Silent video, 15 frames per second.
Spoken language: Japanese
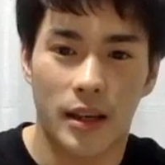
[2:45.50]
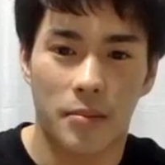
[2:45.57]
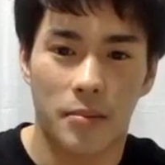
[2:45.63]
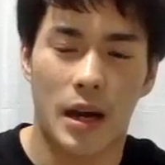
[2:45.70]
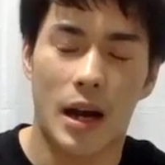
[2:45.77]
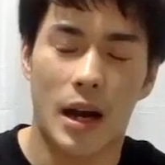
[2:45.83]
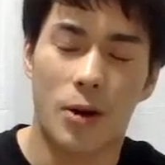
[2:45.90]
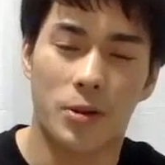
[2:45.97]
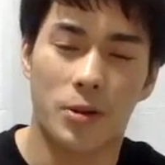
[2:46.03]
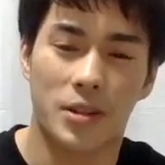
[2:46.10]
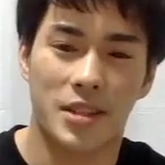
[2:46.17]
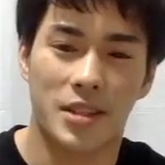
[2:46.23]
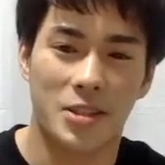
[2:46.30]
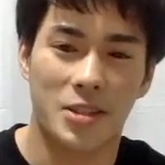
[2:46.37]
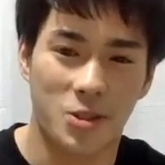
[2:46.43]
まあ、青木
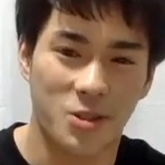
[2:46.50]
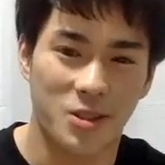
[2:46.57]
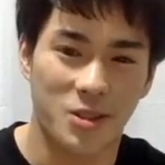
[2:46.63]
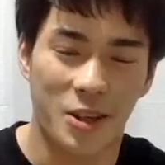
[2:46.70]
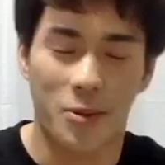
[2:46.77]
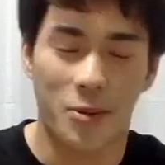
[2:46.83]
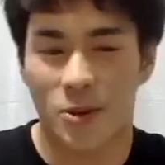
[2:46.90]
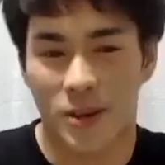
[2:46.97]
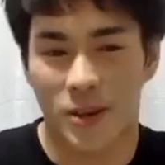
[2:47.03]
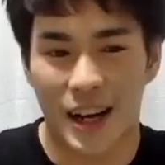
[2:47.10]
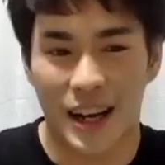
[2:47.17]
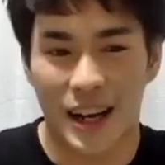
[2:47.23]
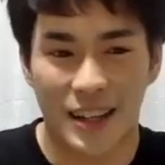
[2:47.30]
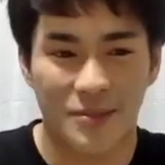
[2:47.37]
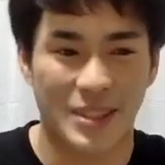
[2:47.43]
選手って呼ぼう
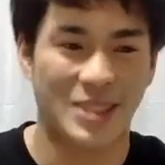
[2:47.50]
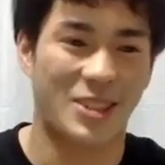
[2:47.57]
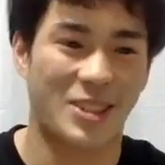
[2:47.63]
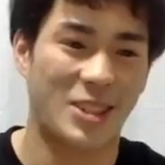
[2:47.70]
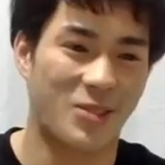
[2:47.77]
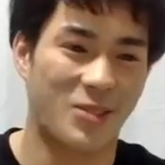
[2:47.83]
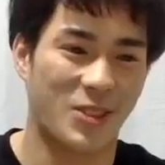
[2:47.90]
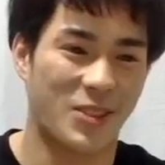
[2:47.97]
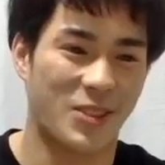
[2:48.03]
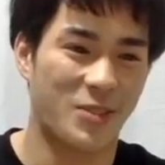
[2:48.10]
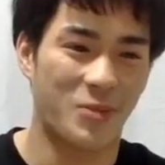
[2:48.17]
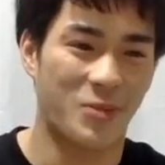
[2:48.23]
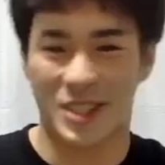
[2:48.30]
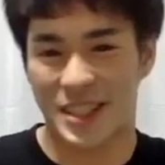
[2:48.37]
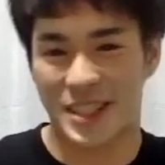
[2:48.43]
か、まあ、それとも
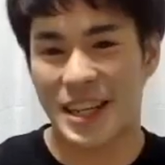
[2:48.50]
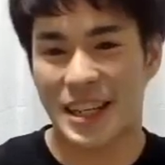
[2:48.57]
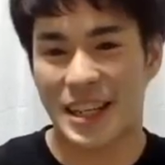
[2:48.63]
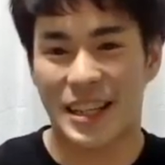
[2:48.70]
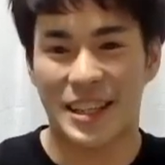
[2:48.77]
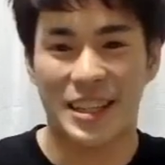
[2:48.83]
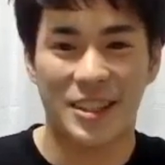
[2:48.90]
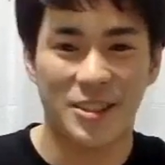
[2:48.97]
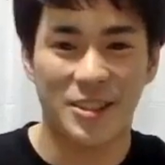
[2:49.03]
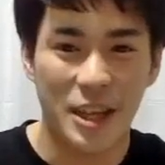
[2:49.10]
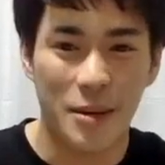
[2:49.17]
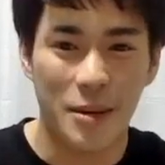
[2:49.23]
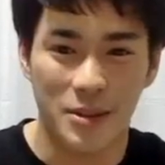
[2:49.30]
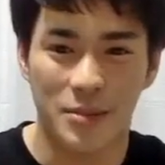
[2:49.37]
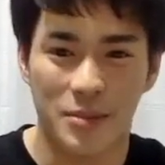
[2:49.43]
もし何か
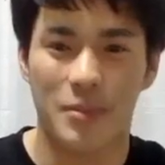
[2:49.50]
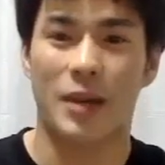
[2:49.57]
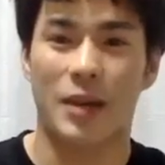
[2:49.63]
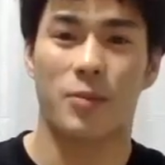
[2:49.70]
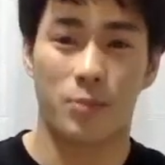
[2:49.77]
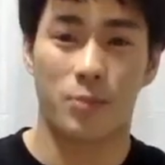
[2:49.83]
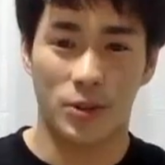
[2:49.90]
ニックネーム、まあ、